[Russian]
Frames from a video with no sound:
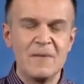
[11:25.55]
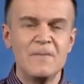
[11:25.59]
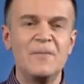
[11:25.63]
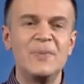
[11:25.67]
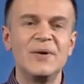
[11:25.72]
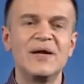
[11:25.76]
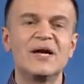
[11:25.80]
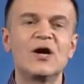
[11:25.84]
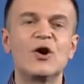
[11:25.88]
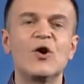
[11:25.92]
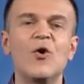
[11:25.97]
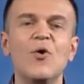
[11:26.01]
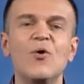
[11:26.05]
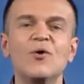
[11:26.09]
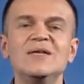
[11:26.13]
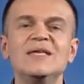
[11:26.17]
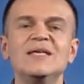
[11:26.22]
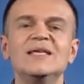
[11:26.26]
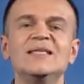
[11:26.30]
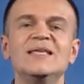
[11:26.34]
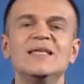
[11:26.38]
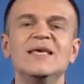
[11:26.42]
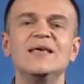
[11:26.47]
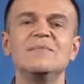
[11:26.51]

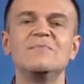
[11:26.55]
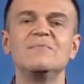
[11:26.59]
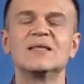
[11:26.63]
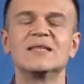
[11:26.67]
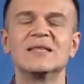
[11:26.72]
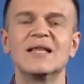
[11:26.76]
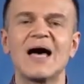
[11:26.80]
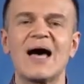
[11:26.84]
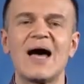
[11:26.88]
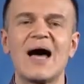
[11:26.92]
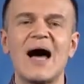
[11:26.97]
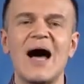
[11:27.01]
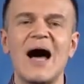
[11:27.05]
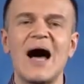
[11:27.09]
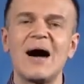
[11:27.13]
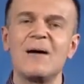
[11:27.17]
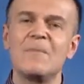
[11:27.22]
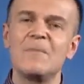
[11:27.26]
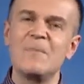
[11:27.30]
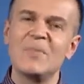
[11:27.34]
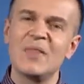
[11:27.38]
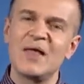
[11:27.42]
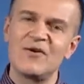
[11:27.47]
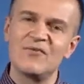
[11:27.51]
приходит именно
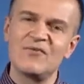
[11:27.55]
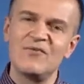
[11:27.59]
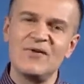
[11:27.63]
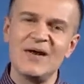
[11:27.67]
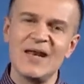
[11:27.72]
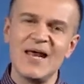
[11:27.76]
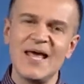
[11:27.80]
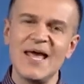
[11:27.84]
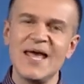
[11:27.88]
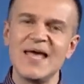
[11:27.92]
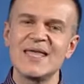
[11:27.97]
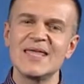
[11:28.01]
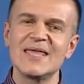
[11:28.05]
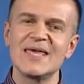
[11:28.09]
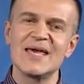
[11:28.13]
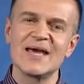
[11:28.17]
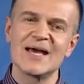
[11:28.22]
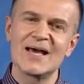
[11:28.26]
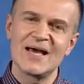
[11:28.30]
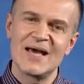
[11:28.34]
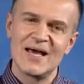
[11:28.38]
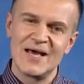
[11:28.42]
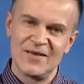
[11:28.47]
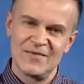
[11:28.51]

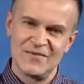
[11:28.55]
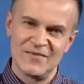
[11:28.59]
обновление